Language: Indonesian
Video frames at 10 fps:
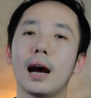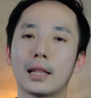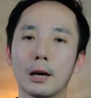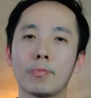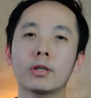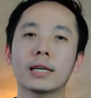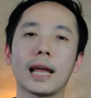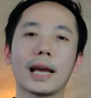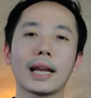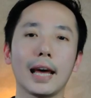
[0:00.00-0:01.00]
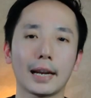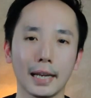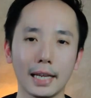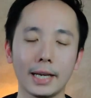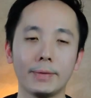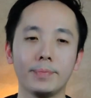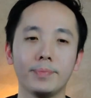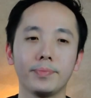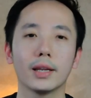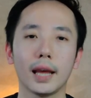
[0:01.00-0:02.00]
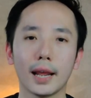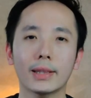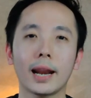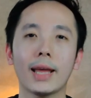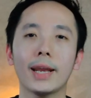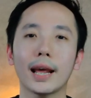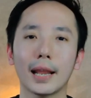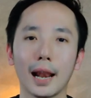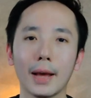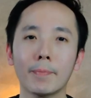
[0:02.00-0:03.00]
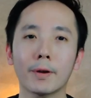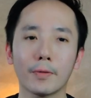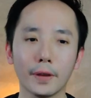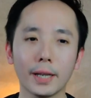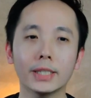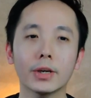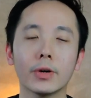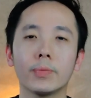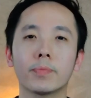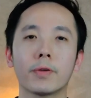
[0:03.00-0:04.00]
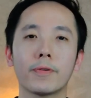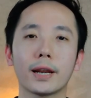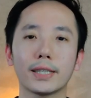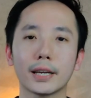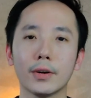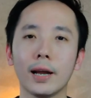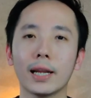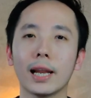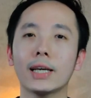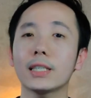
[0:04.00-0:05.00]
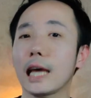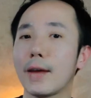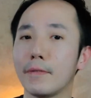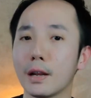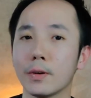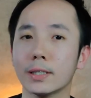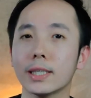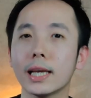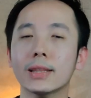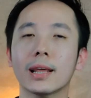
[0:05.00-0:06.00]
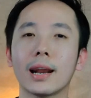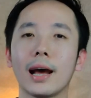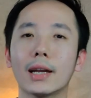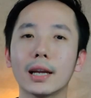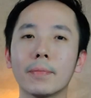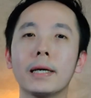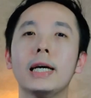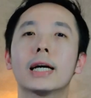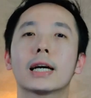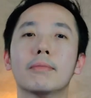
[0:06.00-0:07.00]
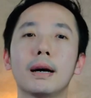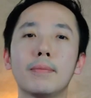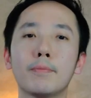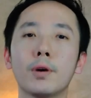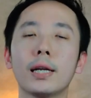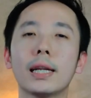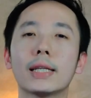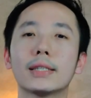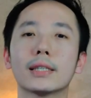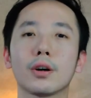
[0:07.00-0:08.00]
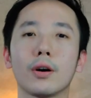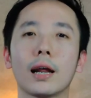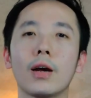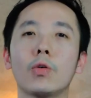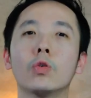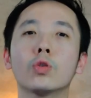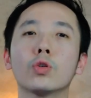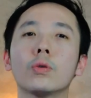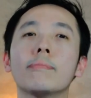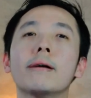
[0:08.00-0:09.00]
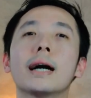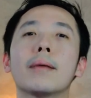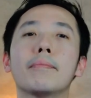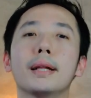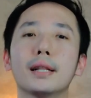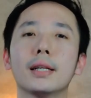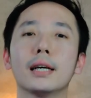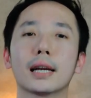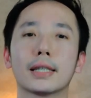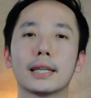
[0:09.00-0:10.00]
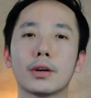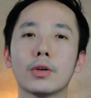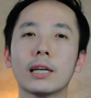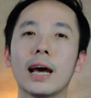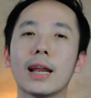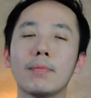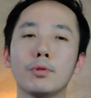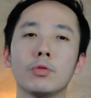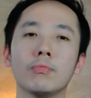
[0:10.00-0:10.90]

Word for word: ataupun kenaikan harganya. Dan yang terakhir adalah profil resiko. Profil resiko adalah evaluasi terhadap kemampuan dari seseorang untuk mengambil resiko dalam